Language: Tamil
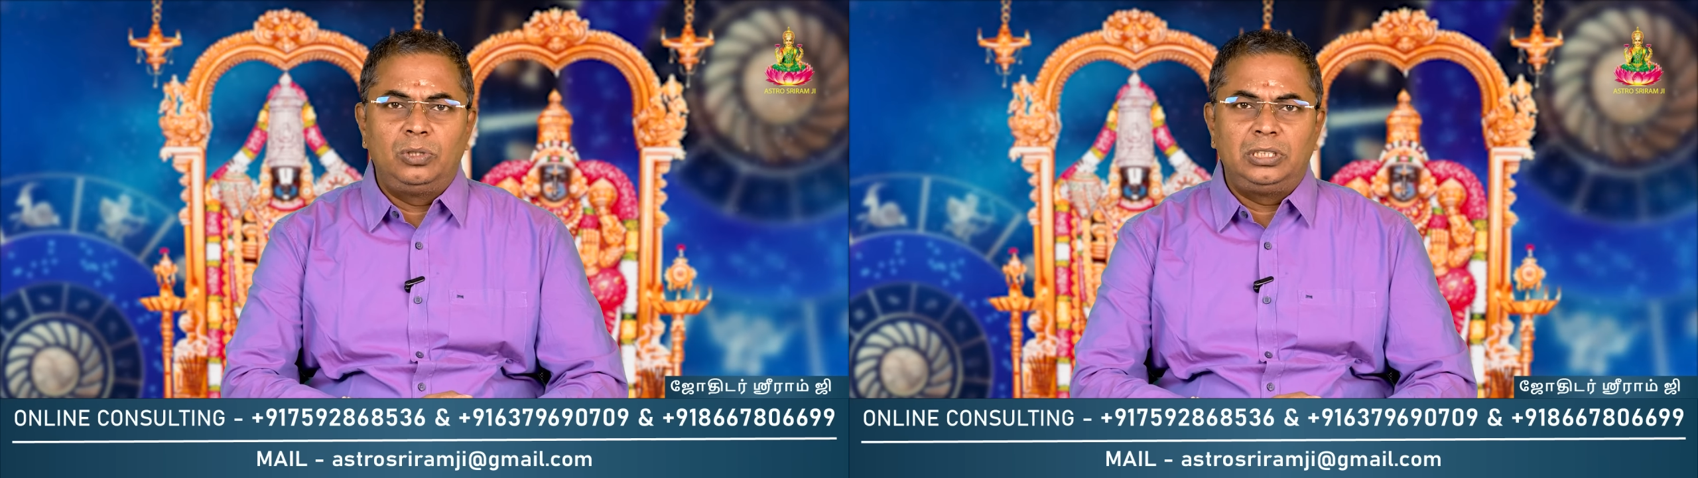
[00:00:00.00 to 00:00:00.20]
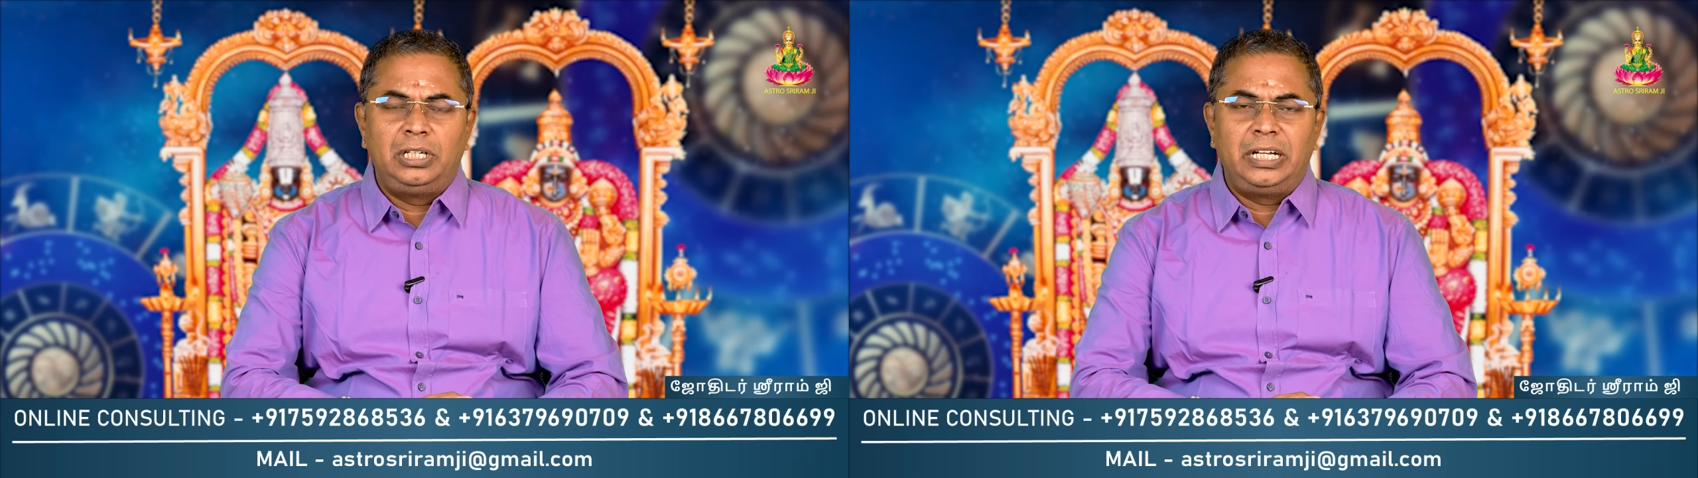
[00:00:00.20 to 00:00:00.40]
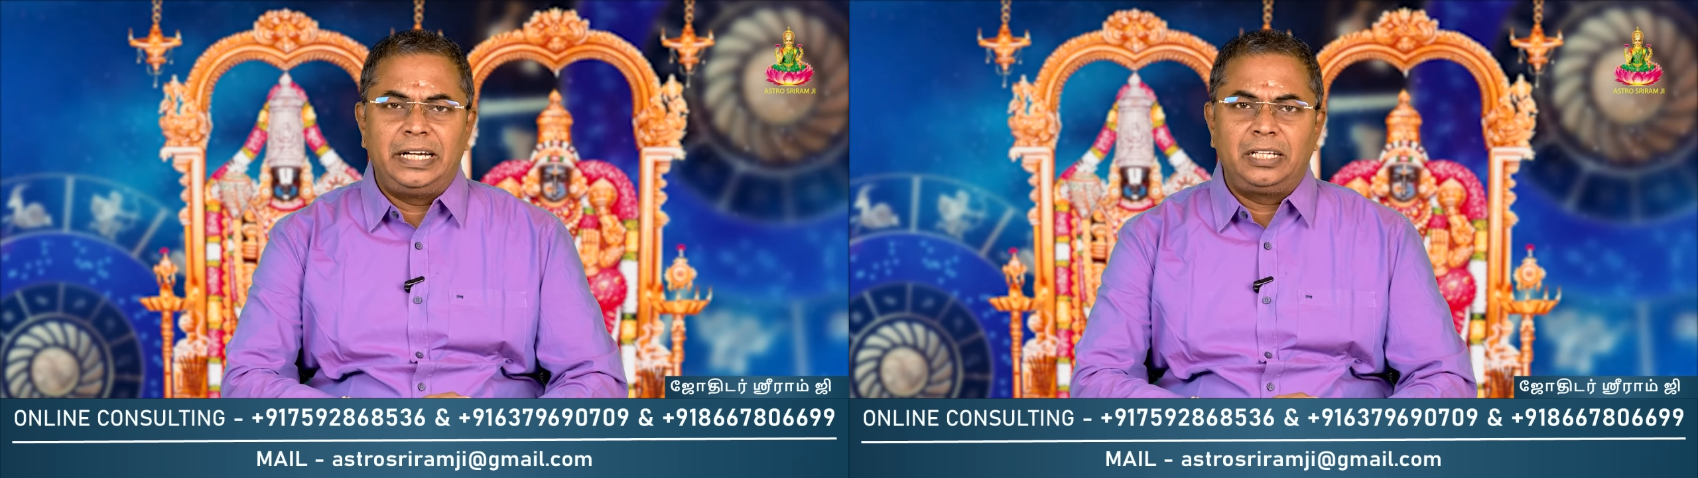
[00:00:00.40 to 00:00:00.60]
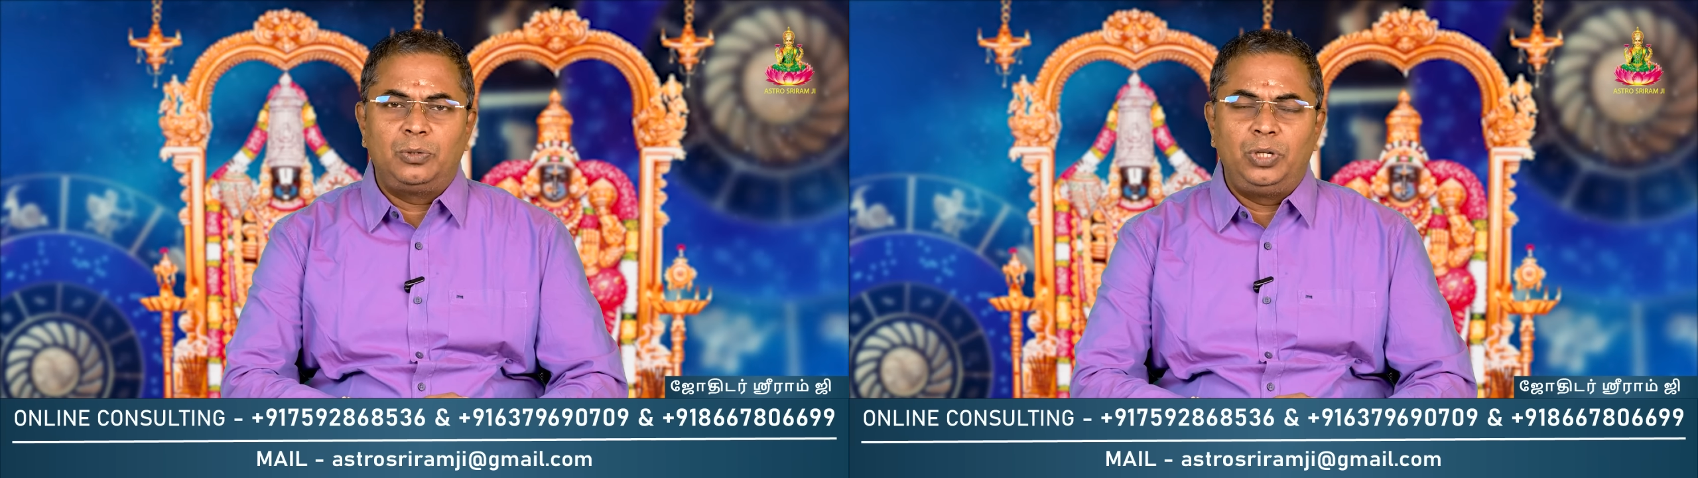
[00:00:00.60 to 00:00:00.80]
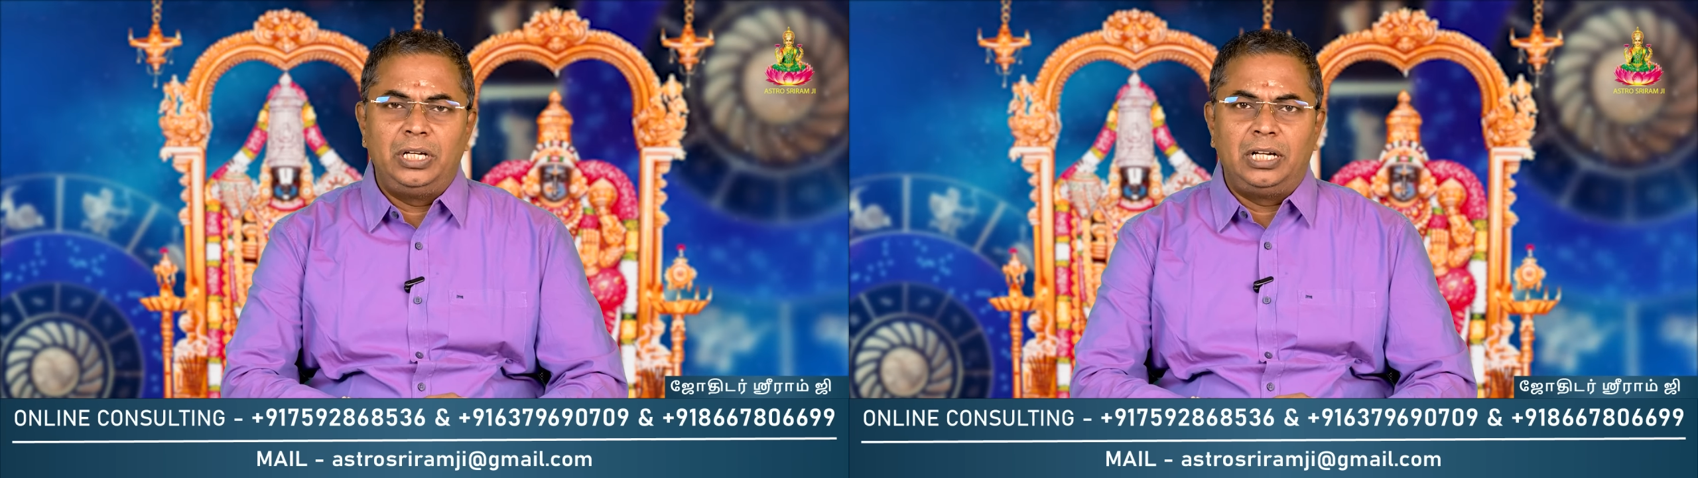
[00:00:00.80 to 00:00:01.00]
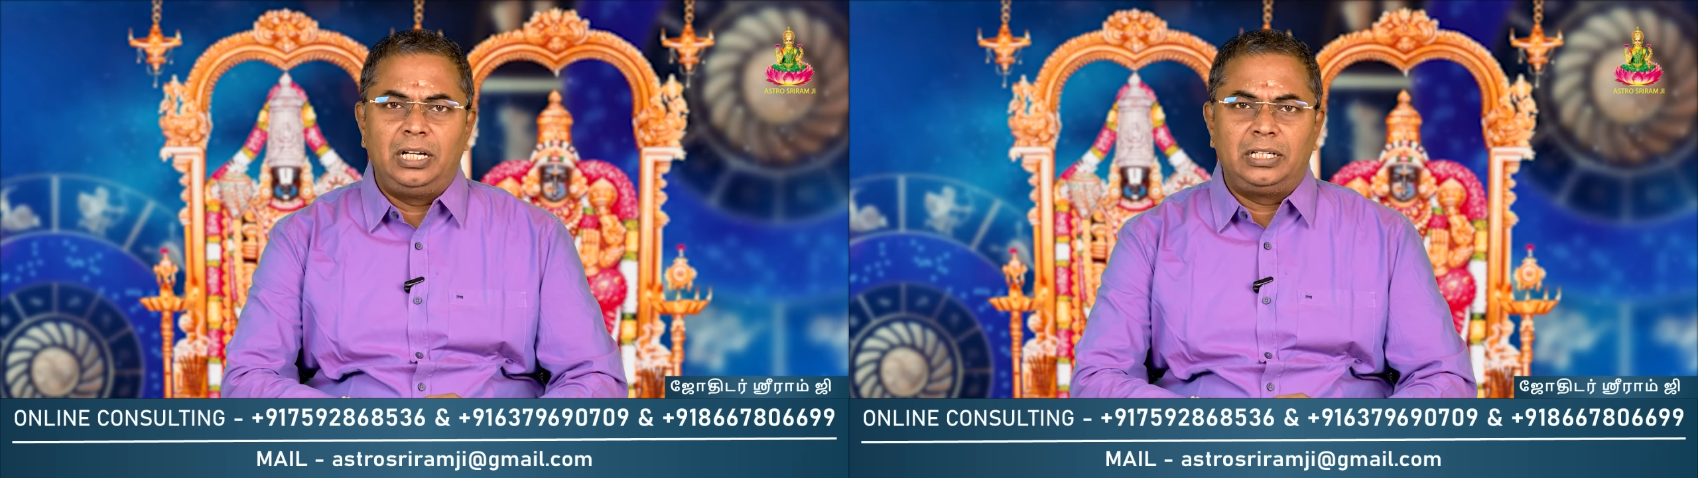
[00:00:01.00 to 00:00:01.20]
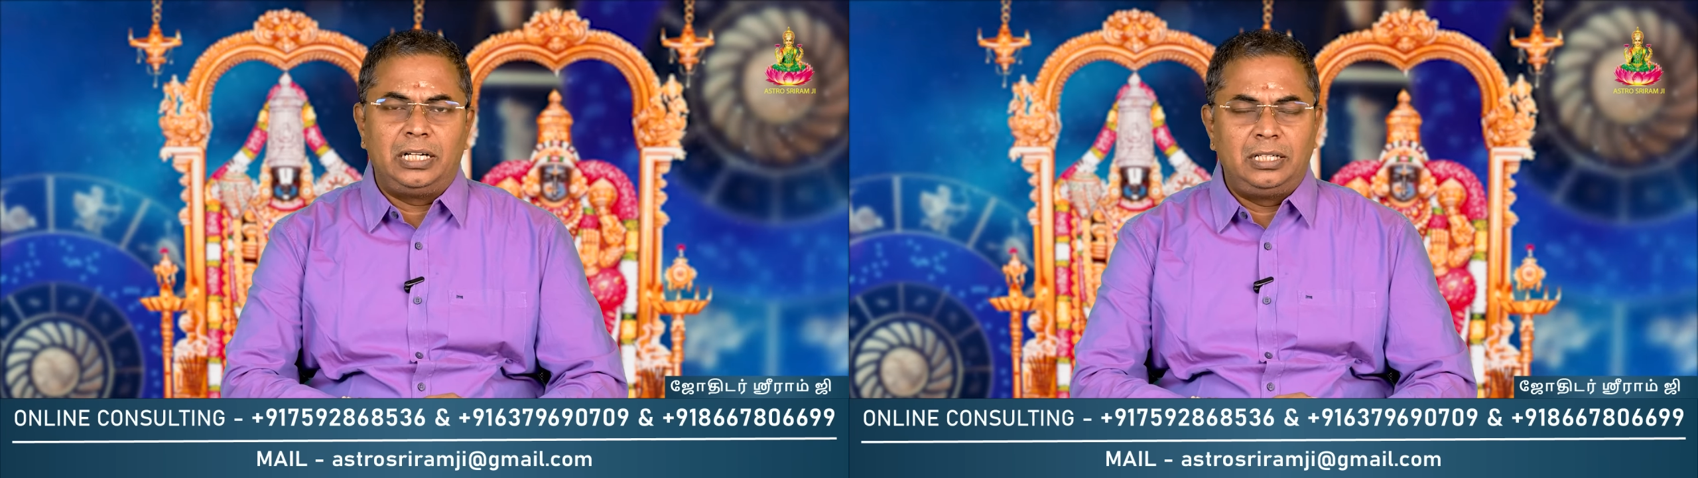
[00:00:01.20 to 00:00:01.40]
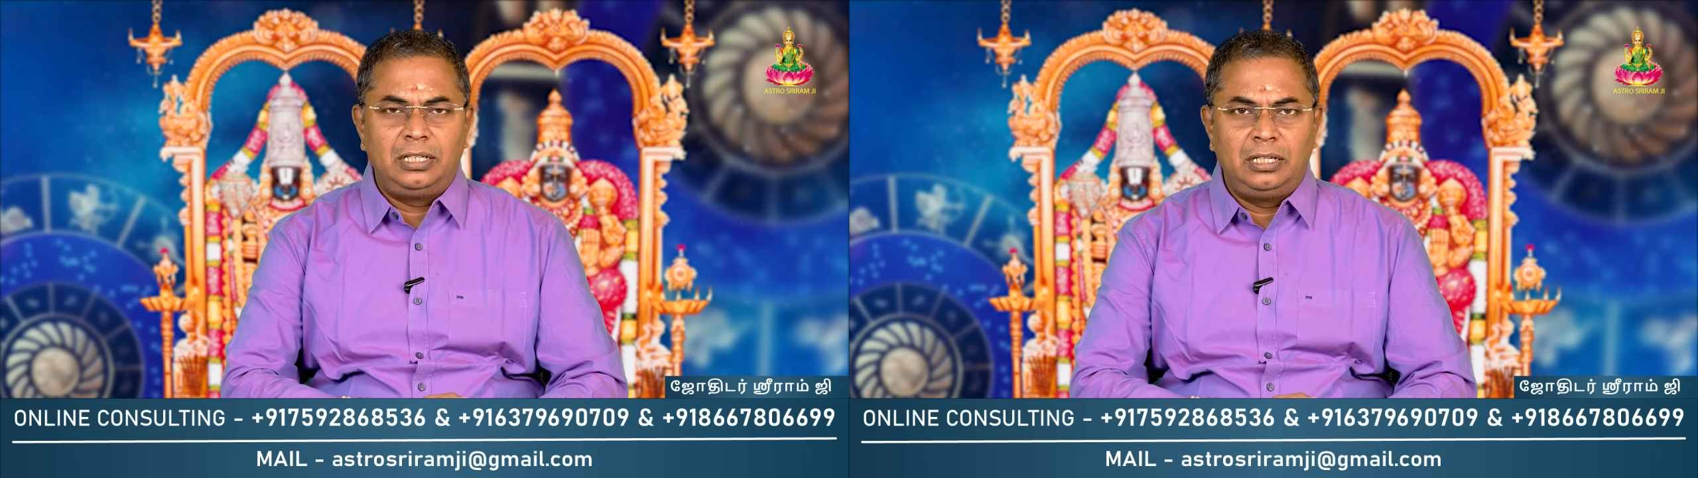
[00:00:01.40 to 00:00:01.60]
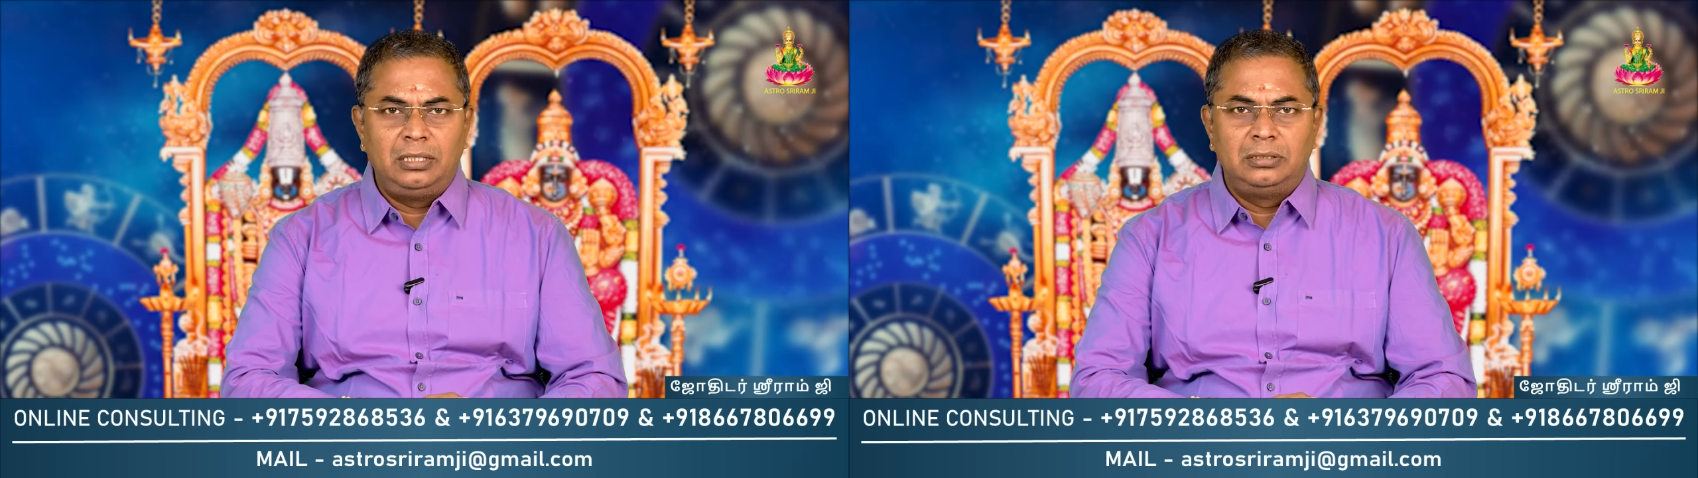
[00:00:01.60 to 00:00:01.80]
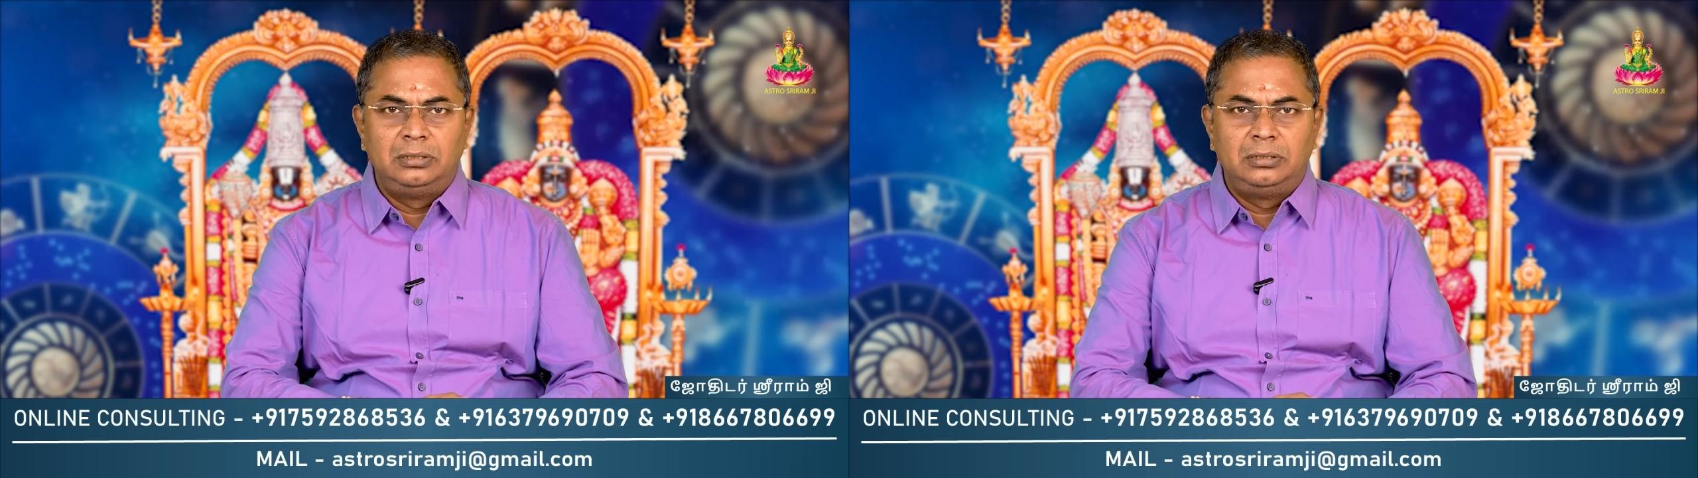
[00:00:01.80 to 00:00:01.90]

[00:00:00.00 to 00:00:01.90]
ஒருத்தருக்கு கிடைக்கக்கூடிய நல்ல கடன்கள்